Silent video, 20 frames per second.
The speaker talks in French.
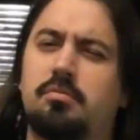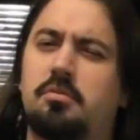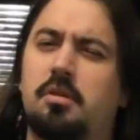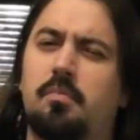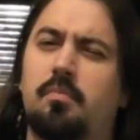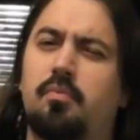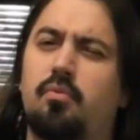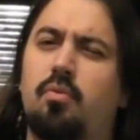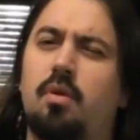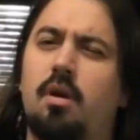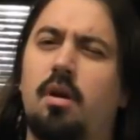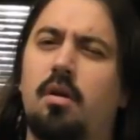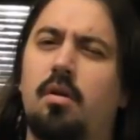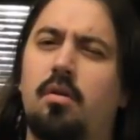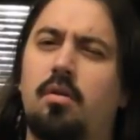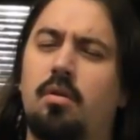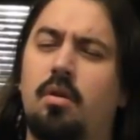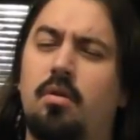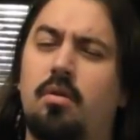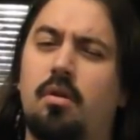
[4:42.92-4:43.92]
j'emploie
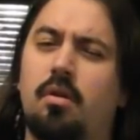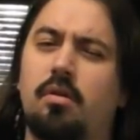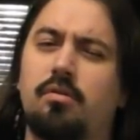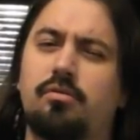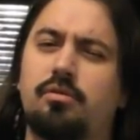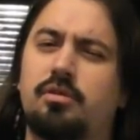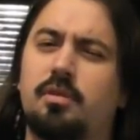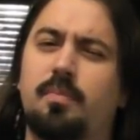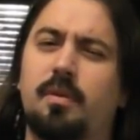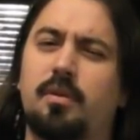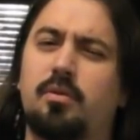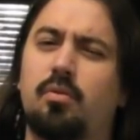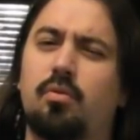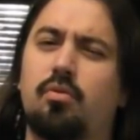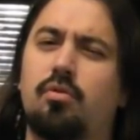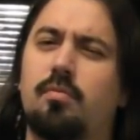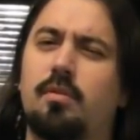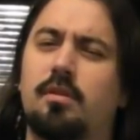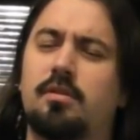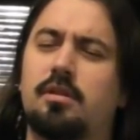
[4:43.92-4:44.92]
un code, je sais pas
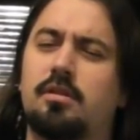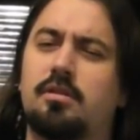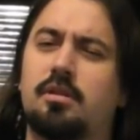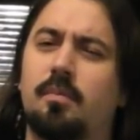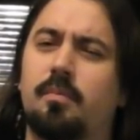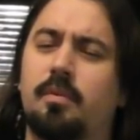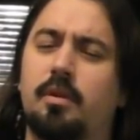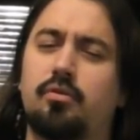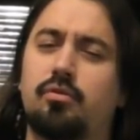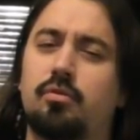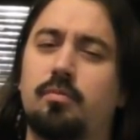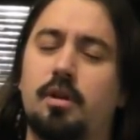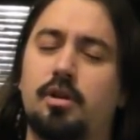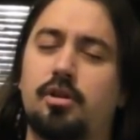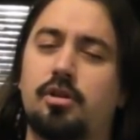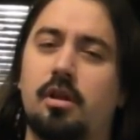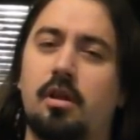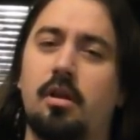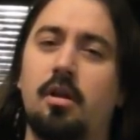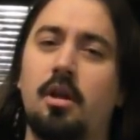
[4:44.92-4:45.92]
trop comment ça s'appelle ce
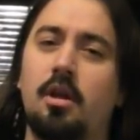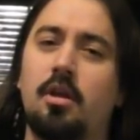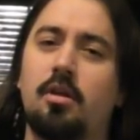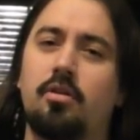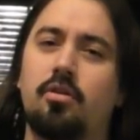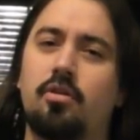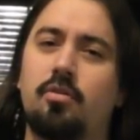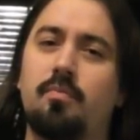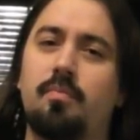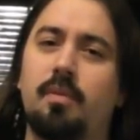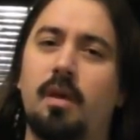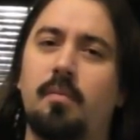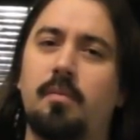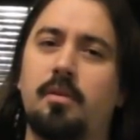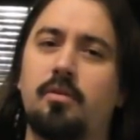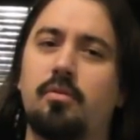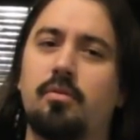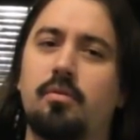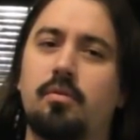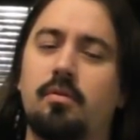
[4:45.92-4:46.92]
machin, il me
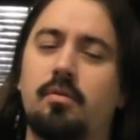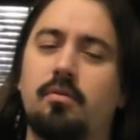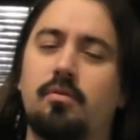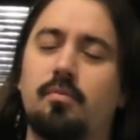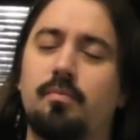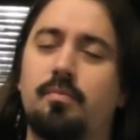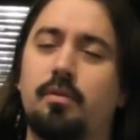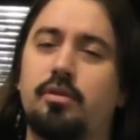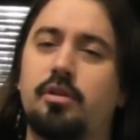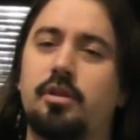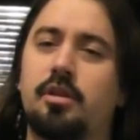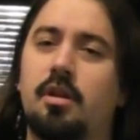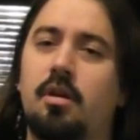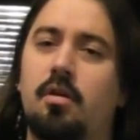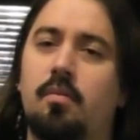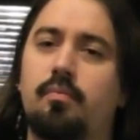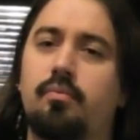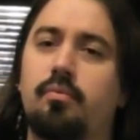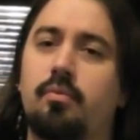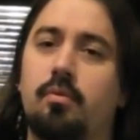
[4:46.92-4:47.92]
permet de, me porter
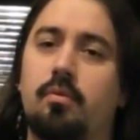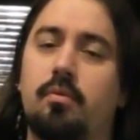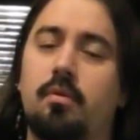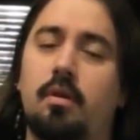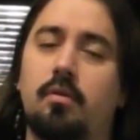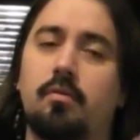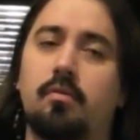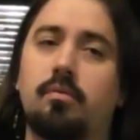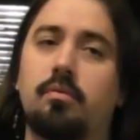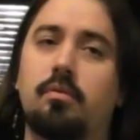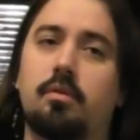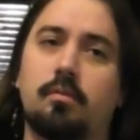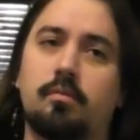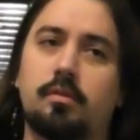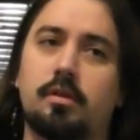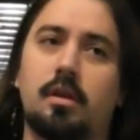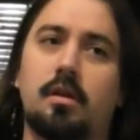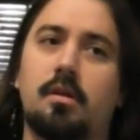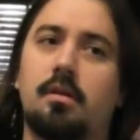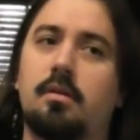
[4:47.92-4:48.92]
garant pour eux, et donc
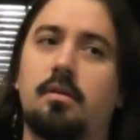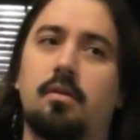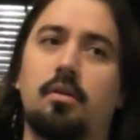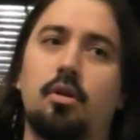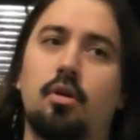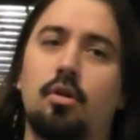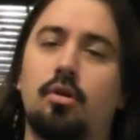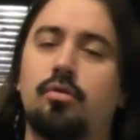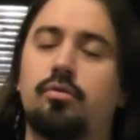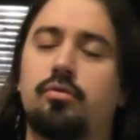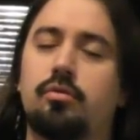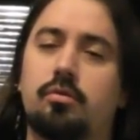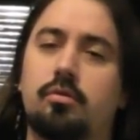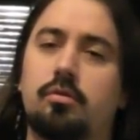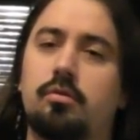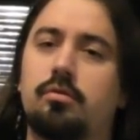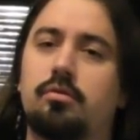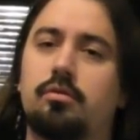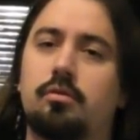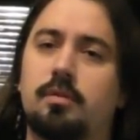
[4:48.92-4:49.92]
comme ça,
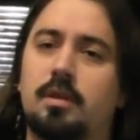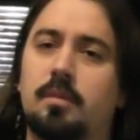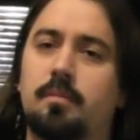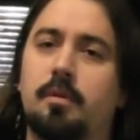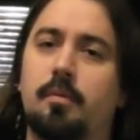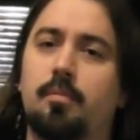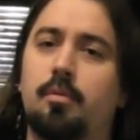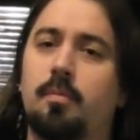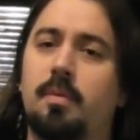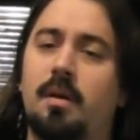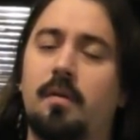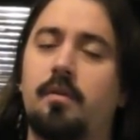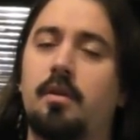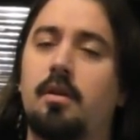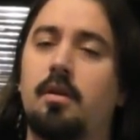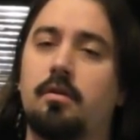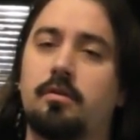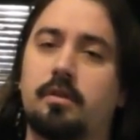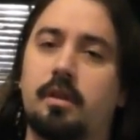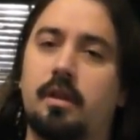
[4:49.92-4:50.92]
euh, ce, petit peuple
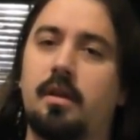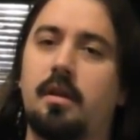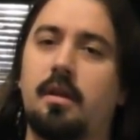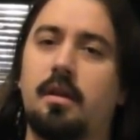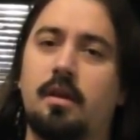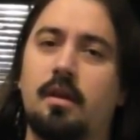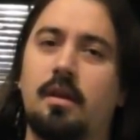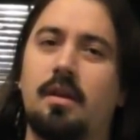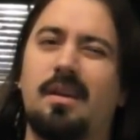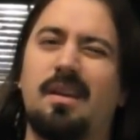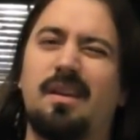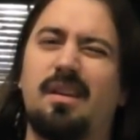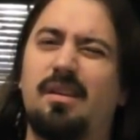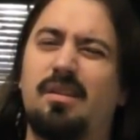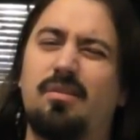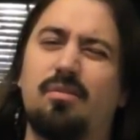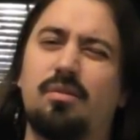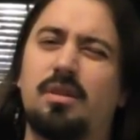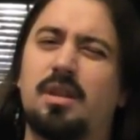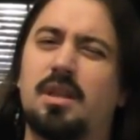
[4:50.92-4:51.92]
parvient à entrer,
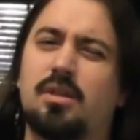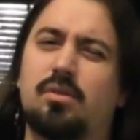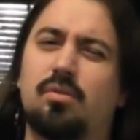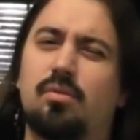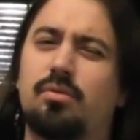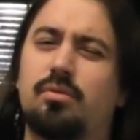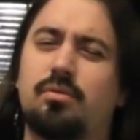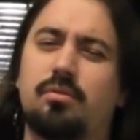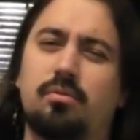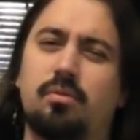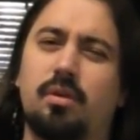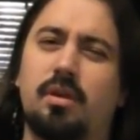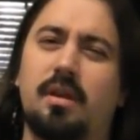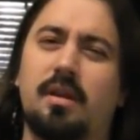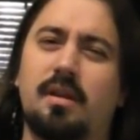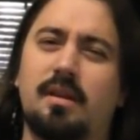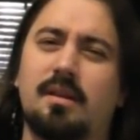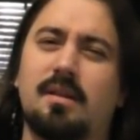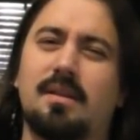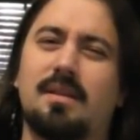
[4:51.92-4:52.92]
et donc ils sont su,
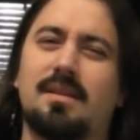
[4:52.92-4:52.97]
et